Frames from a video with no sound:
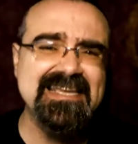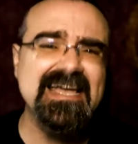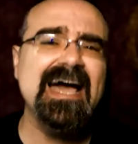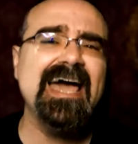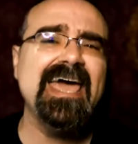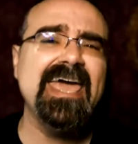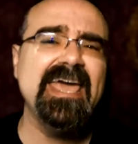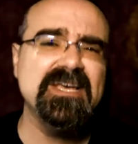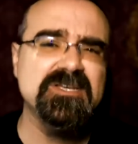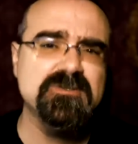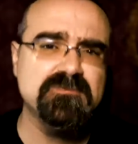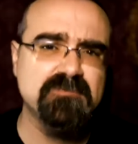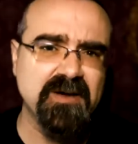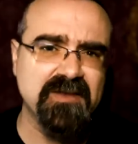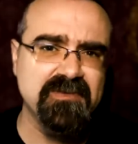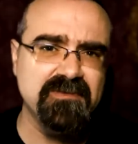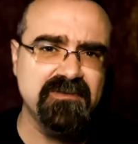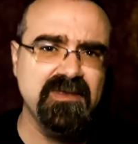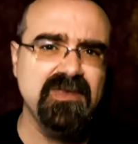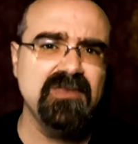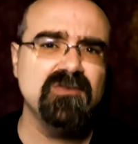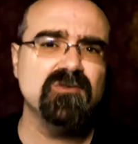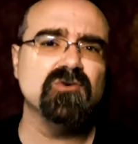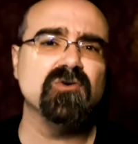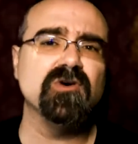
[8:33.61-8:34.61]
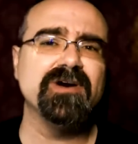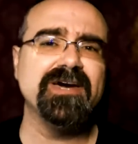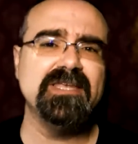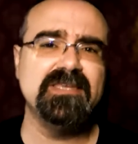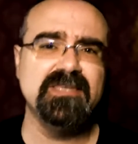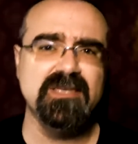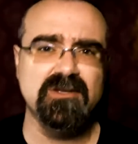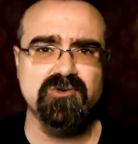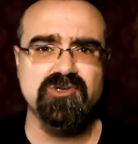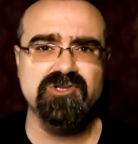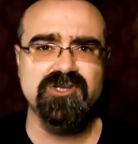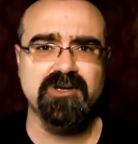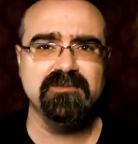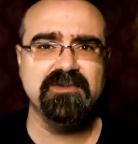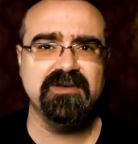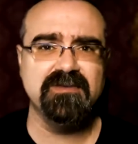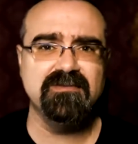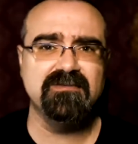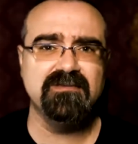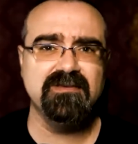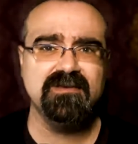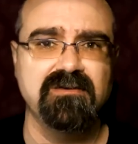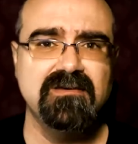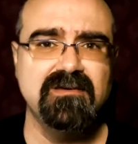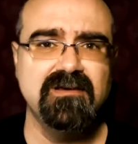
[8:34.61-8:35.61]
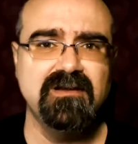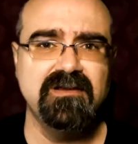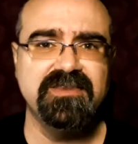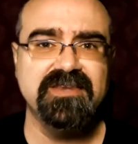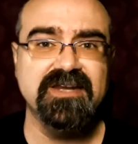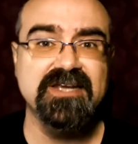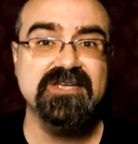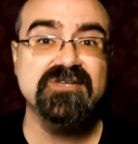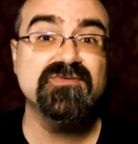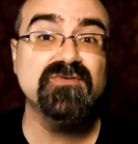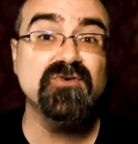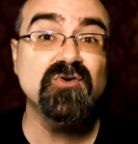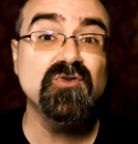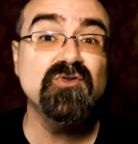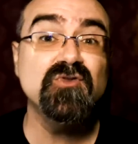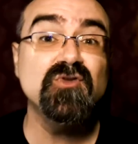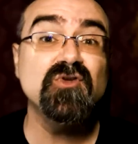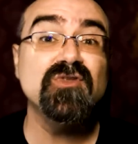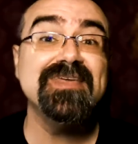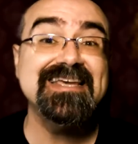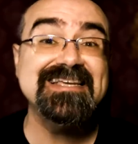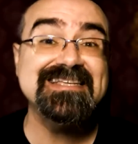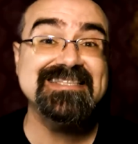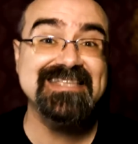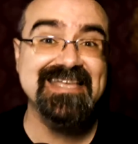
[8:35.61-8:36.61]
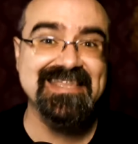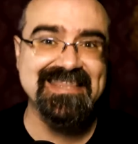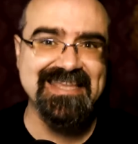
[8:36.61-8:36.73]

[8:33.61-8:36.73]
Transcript: ha expandido generosamente el trasfondo de esta